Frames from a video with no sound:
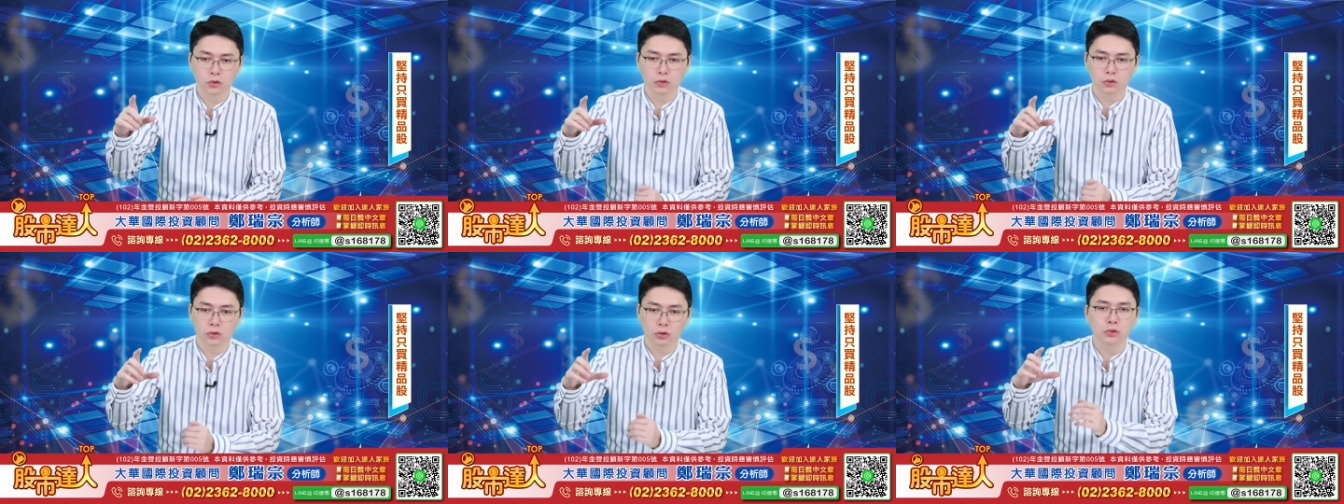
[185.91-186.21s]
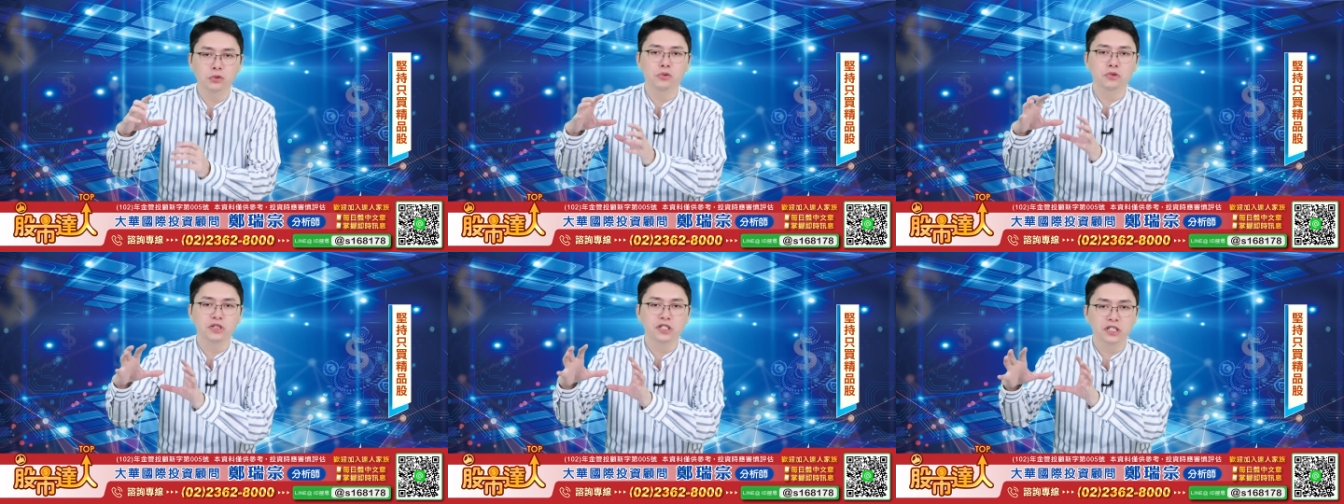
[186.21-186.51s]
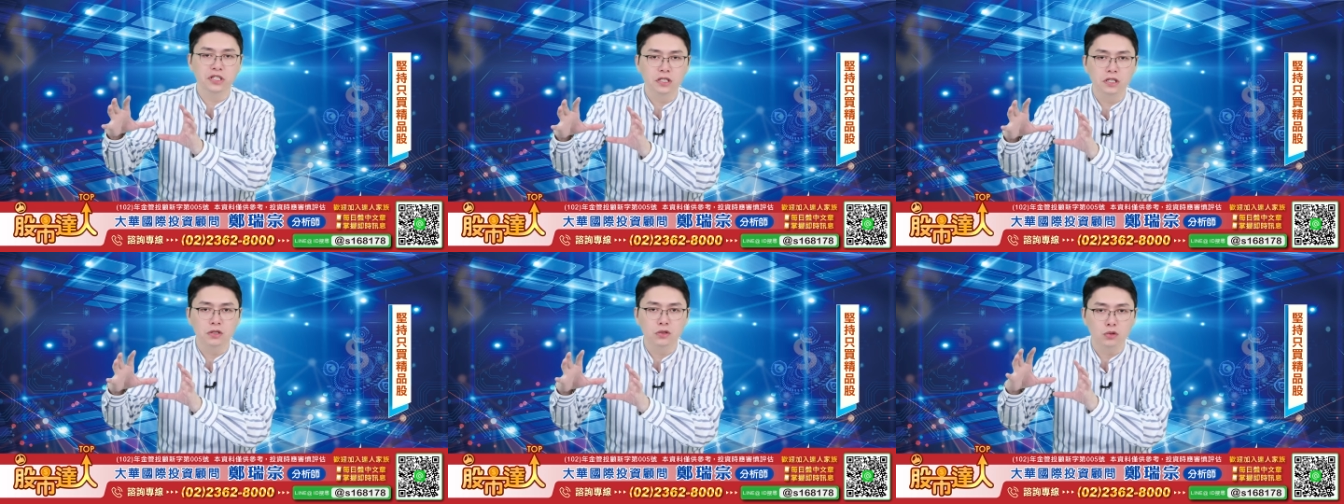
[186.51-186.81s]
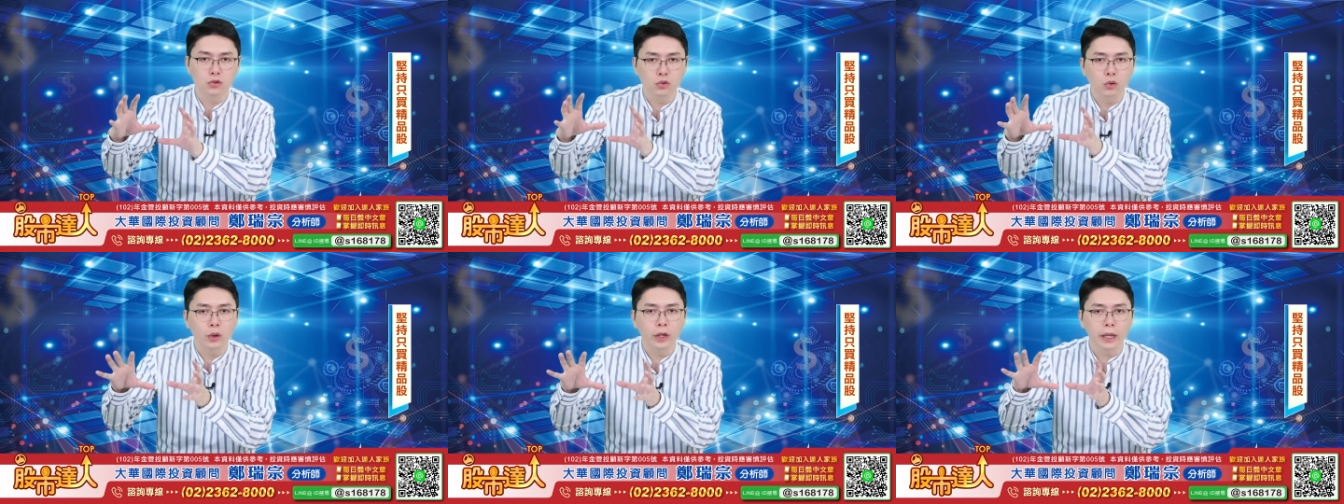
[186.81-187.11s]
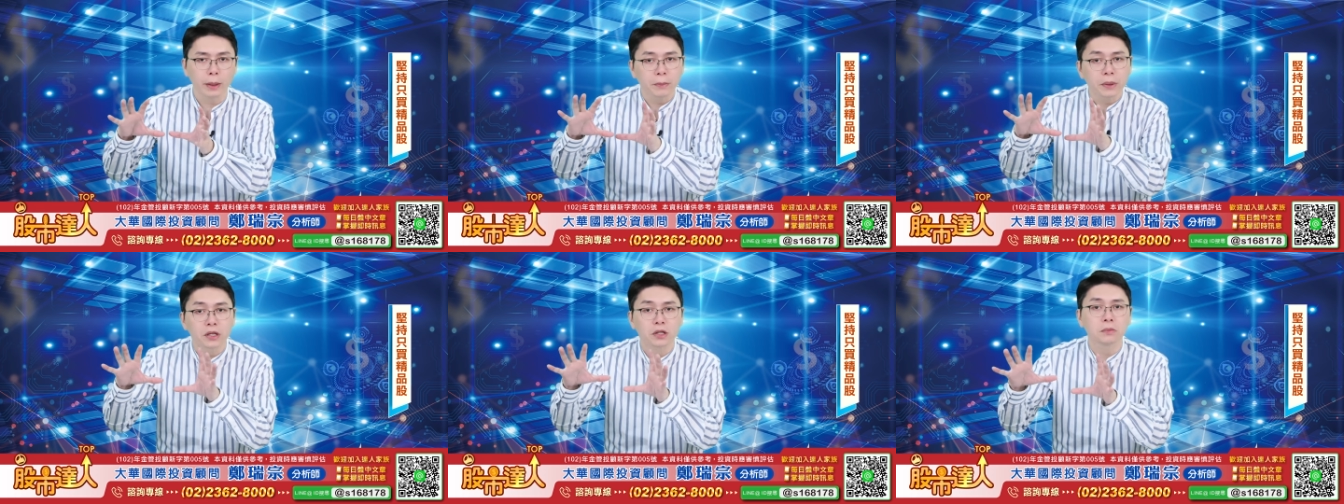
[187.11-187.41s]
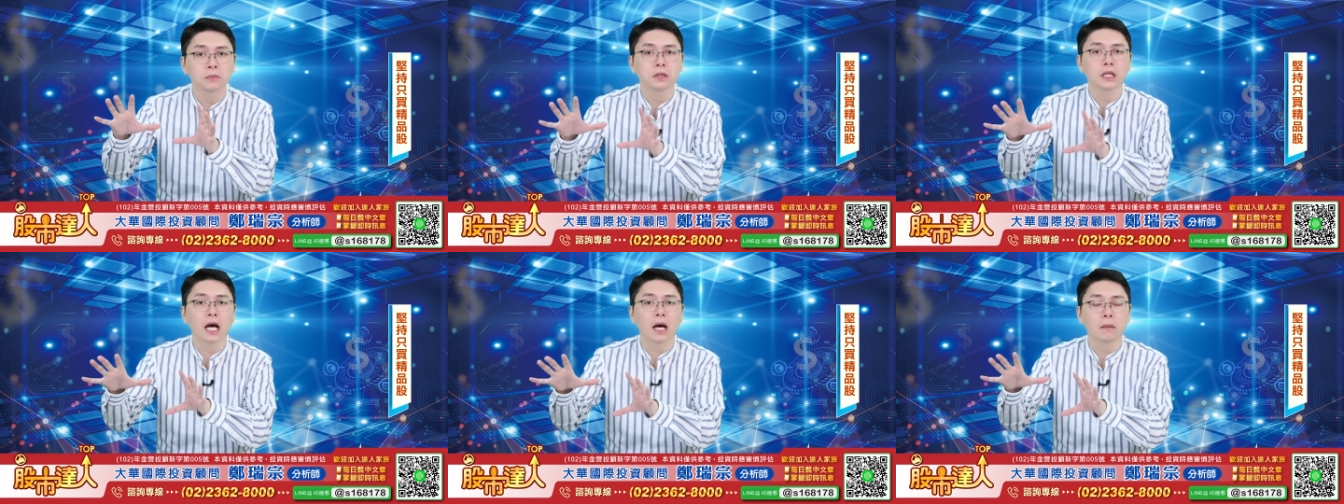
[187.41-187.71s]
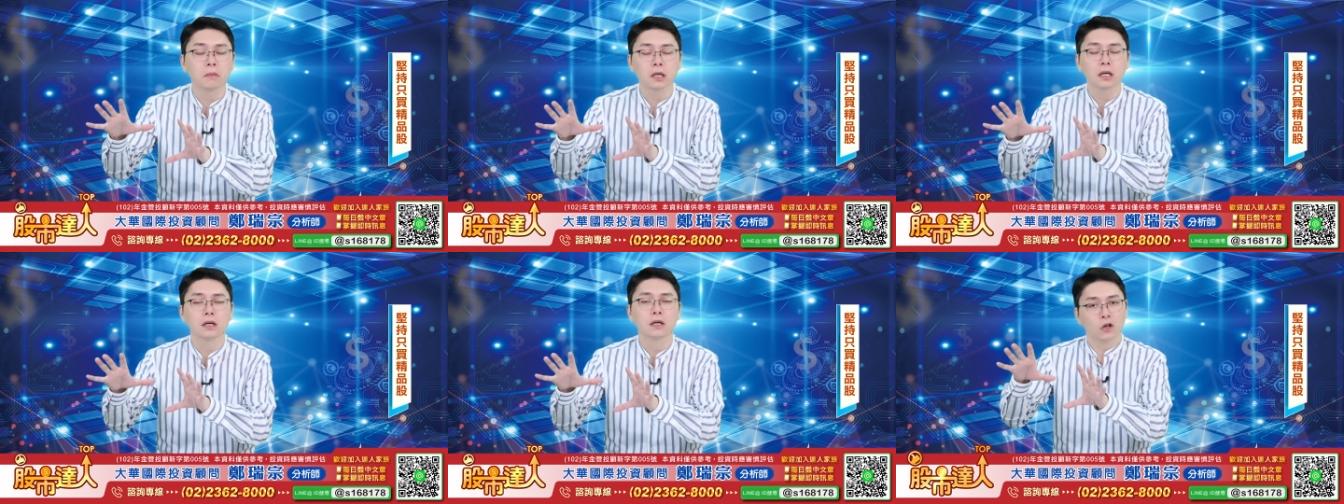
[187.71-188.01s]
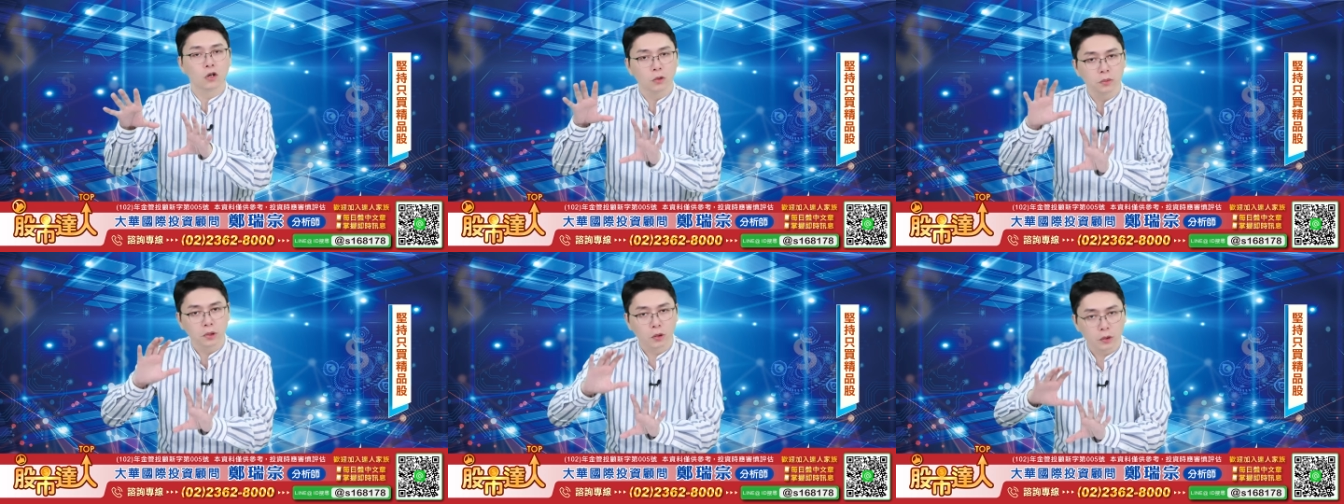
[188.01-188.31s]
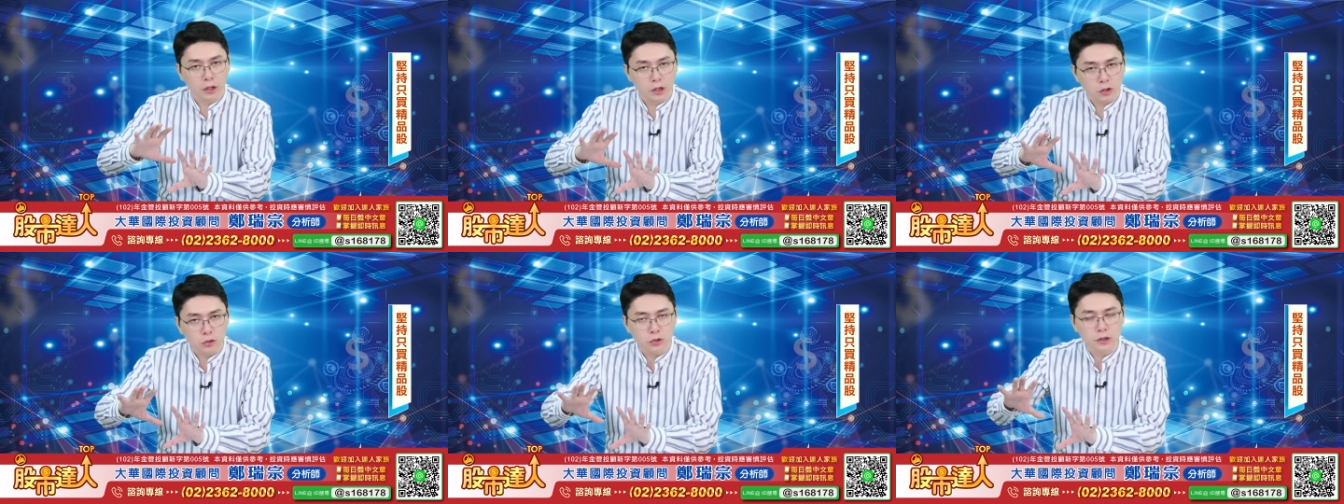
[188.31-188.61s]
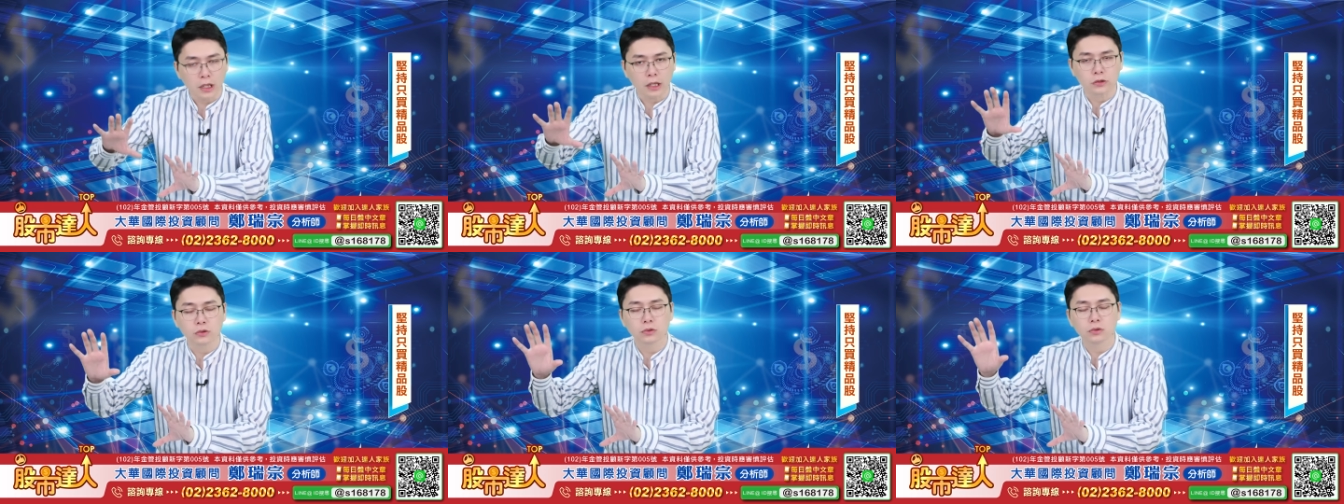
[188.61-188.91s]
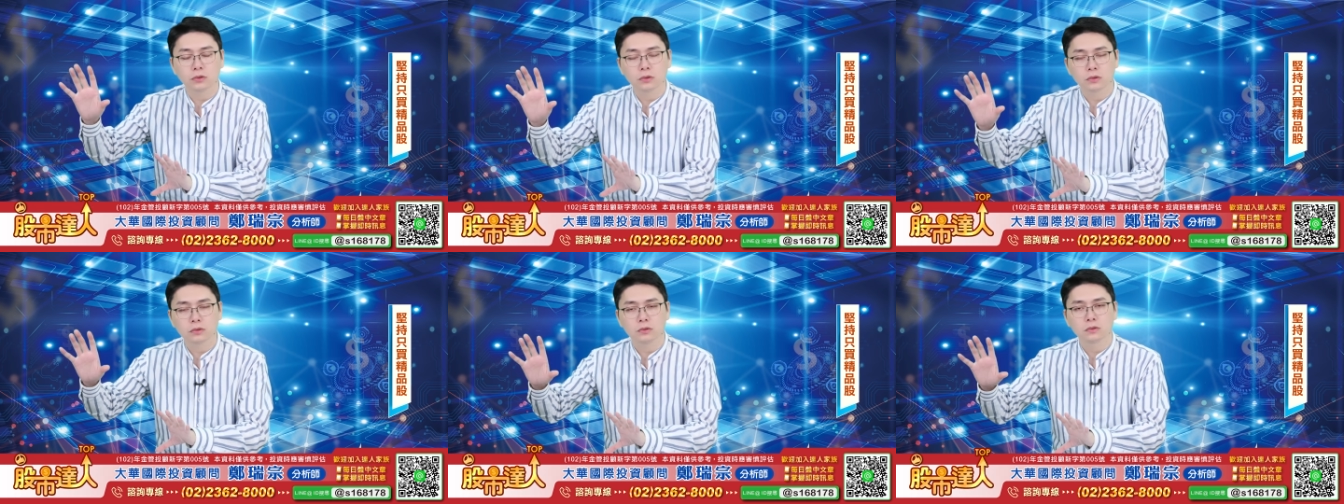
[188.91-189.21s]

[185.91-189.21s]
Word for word: 初期出货量没有那么大，后面会一路上去。